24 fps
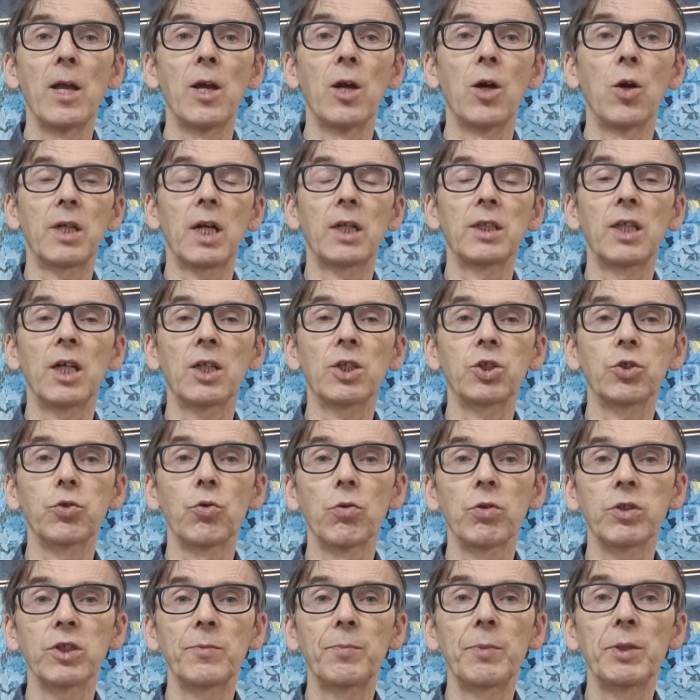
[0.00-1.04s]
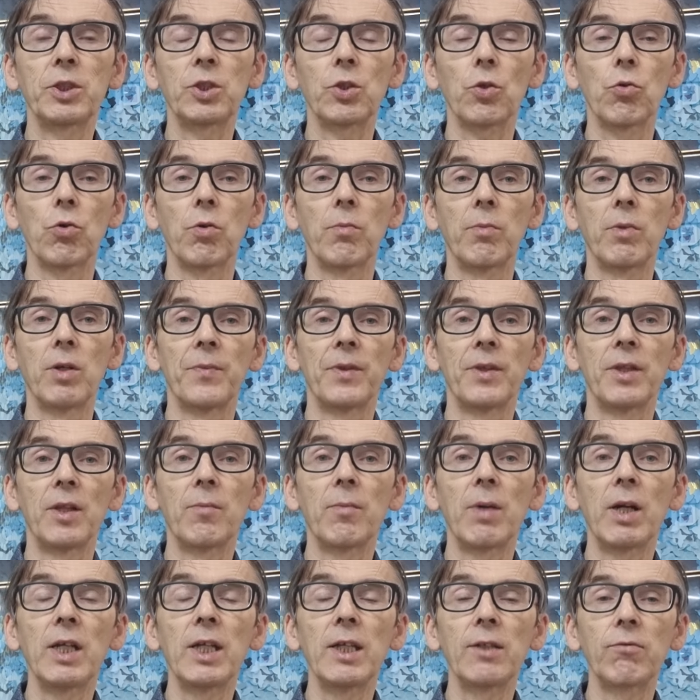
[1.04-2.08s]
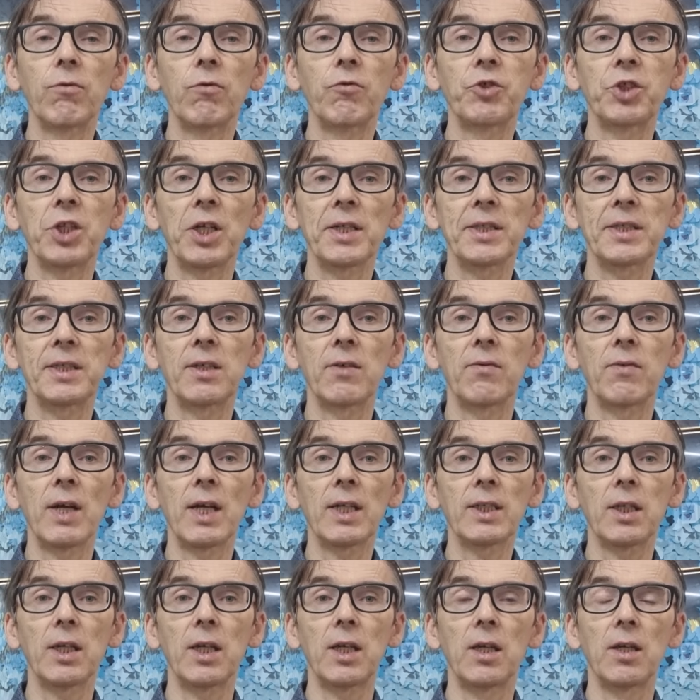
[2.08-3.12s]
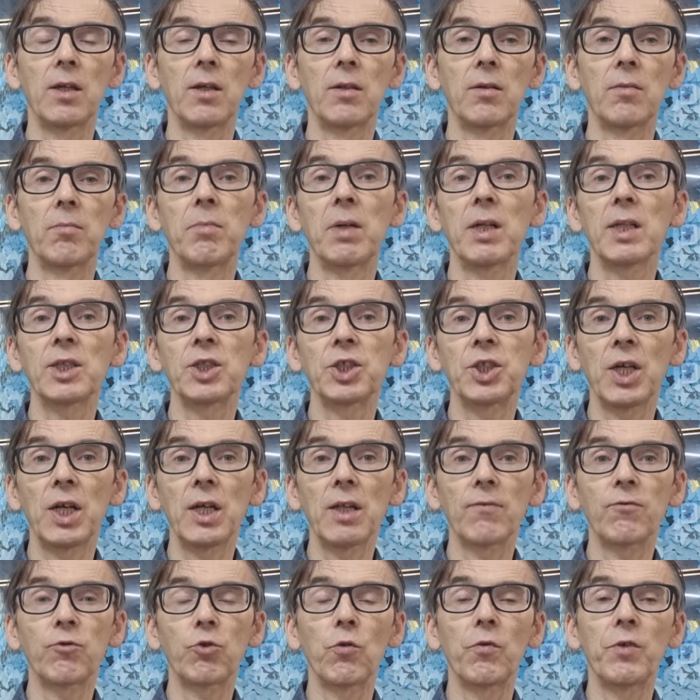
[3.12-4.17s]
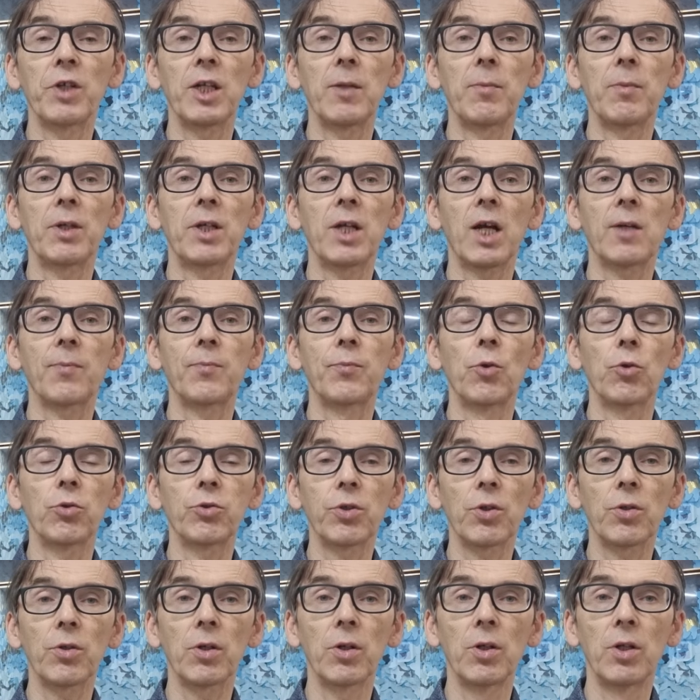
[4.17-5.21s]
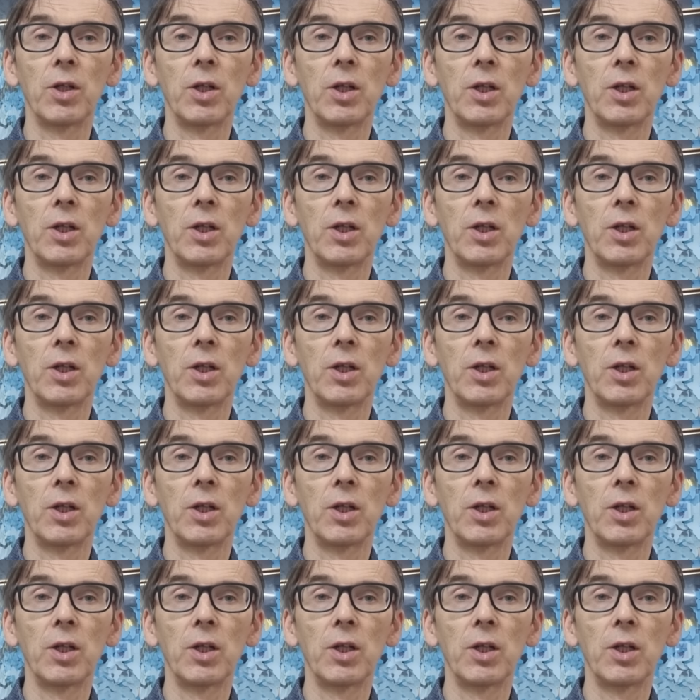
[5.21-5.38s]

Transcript: Когда шел с Петром на молитву в час девятый, молчал, в то время как Петр